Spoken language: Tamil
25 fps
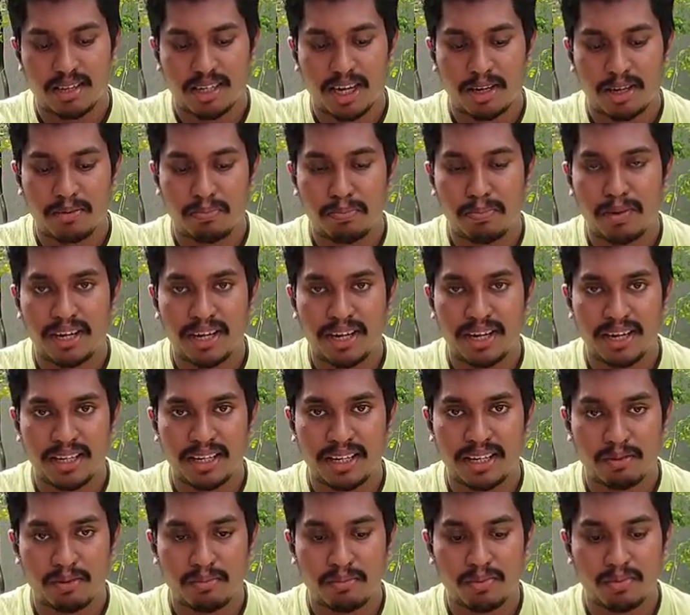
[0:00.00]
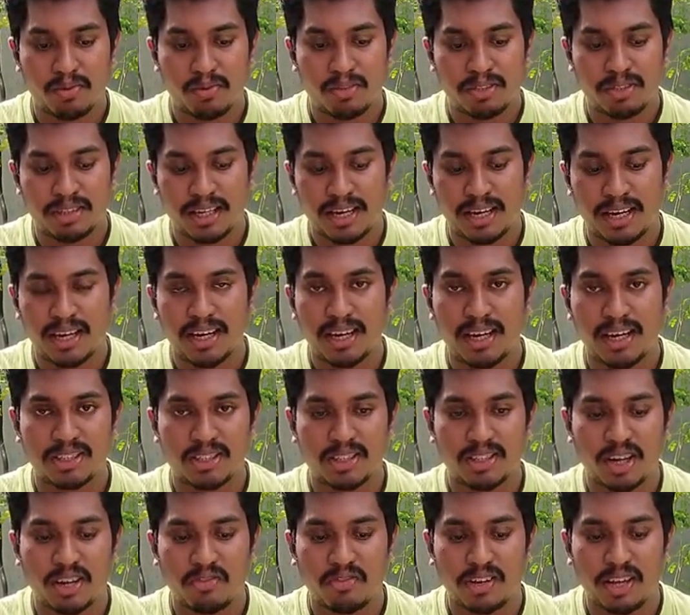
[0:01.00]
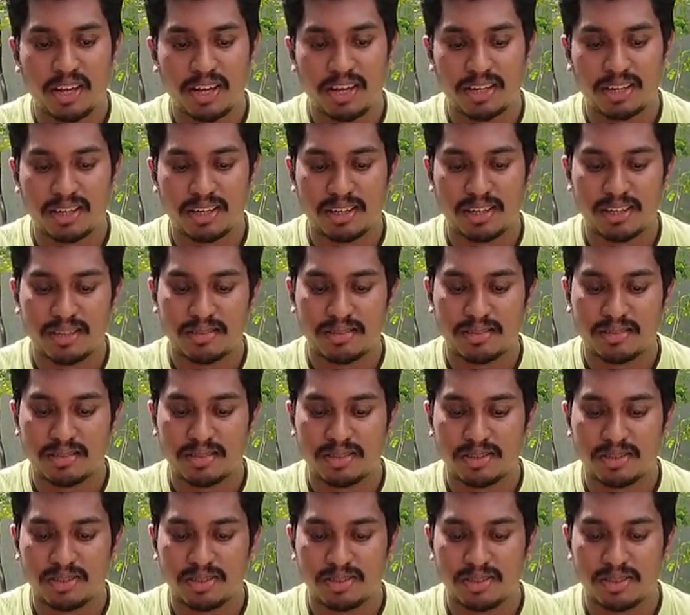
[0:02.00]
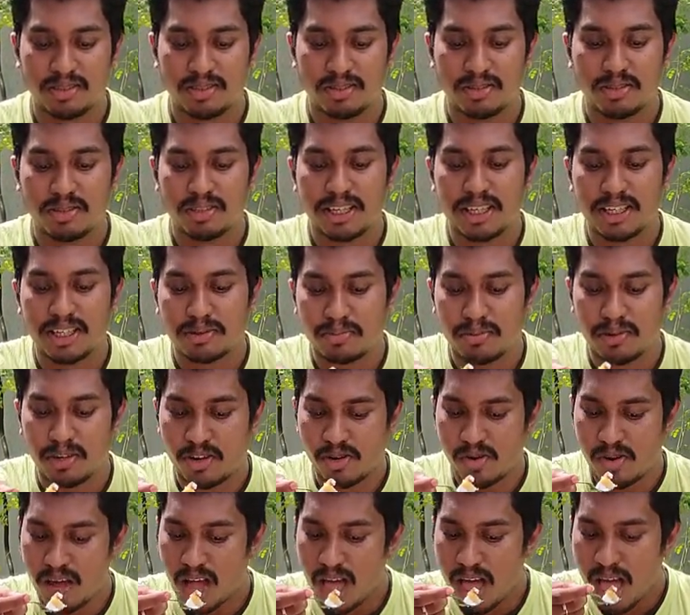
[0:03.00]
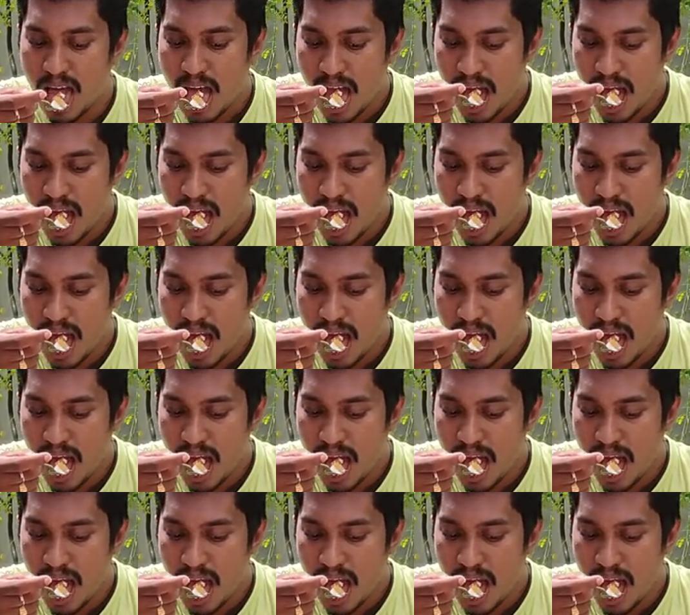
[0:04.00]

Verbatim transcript: கட் பண்ணி எடுக்கிறப்போ வந்து நல்ல சாஃப்டாக இருக்குது ஸோ டேஸ்ட் பண்ணிடுவேன்